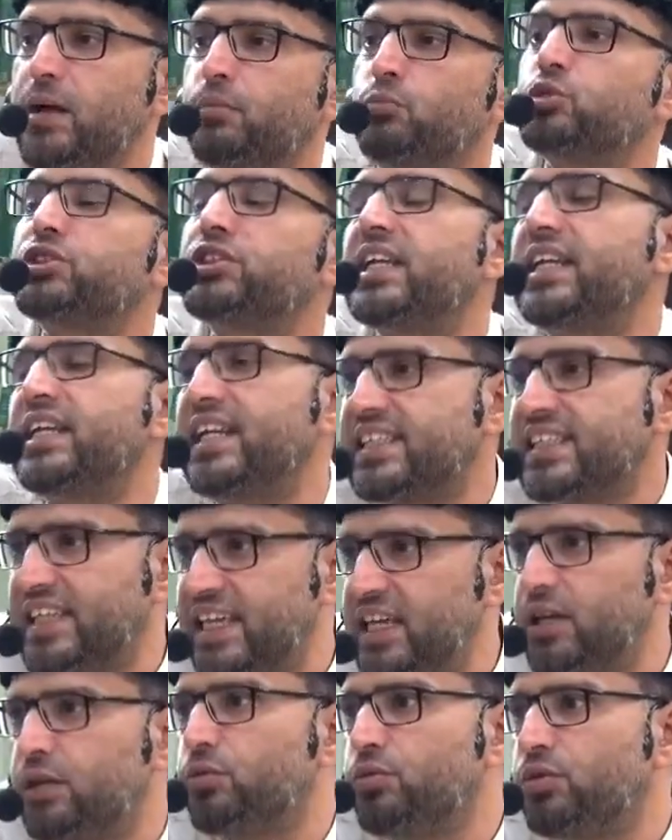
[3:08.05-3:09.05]
मुसलत
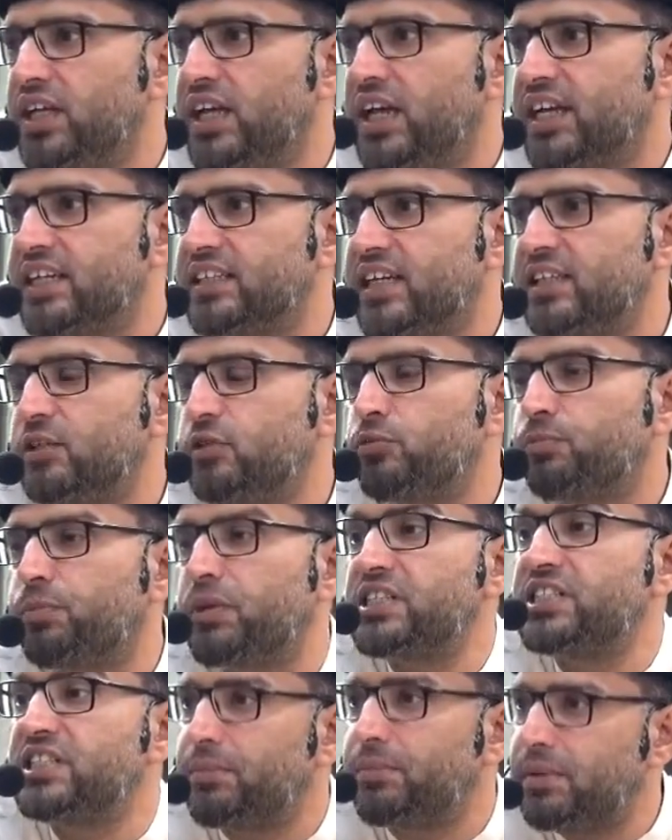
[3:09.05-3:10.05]
की हुई है यानी उन
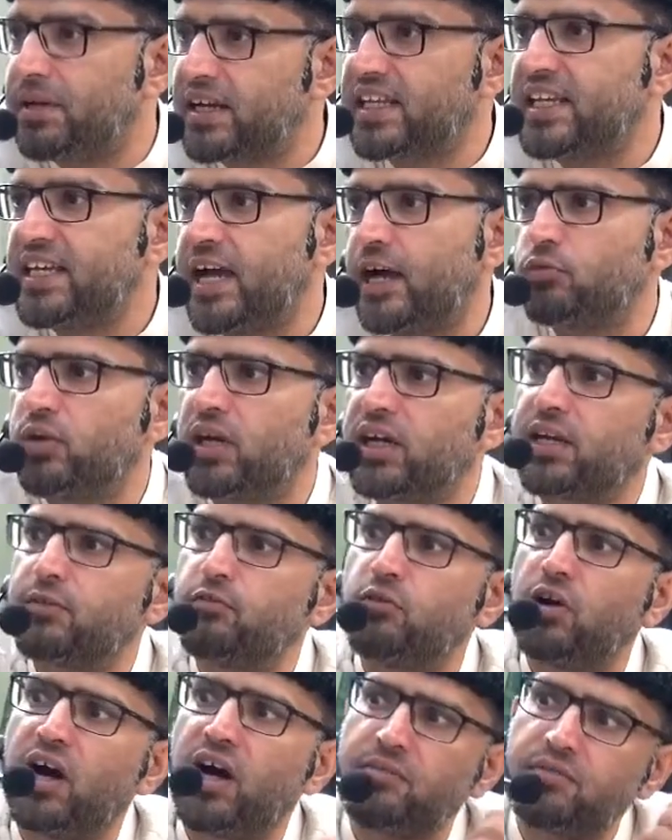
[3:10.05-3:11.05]
पर जबर किया हुआ है कि
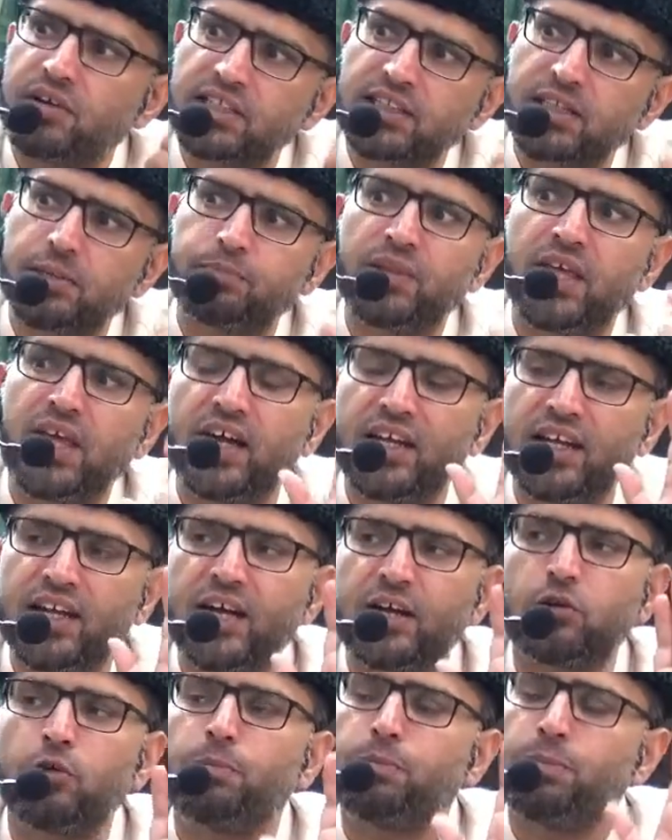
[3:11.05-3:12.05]
वो हर वक्त अपने
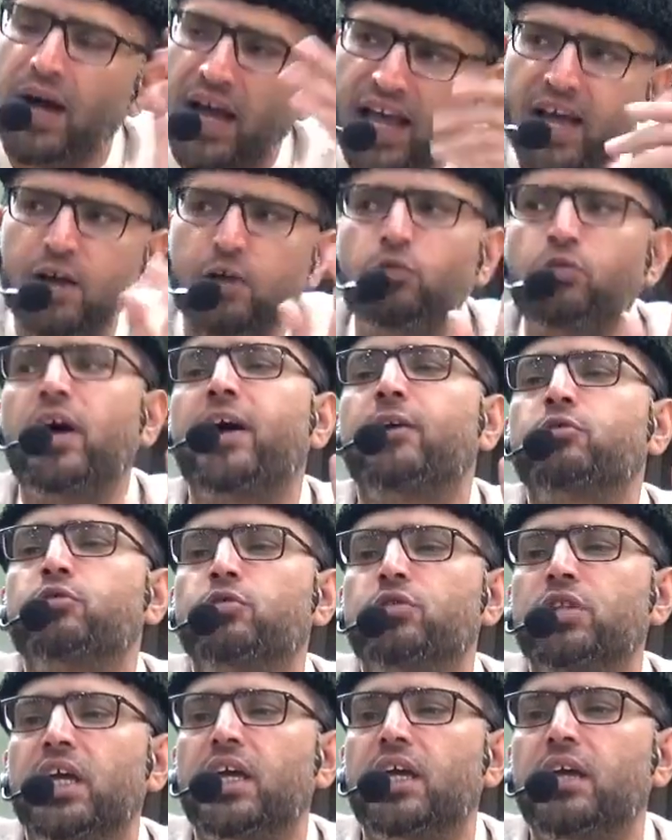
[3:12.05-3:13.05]
अल्लाह को पाया हुआ है
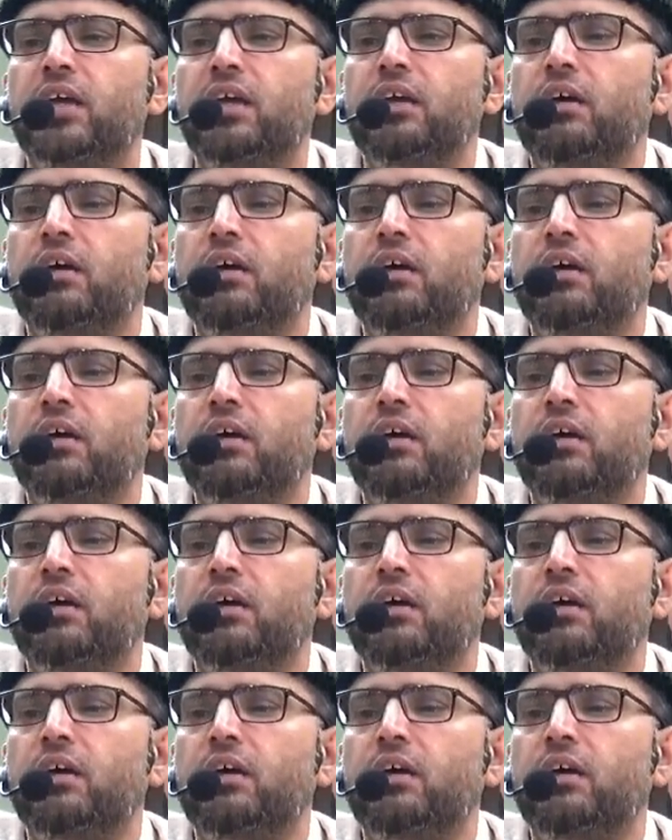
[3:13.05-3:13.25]
उन्होंने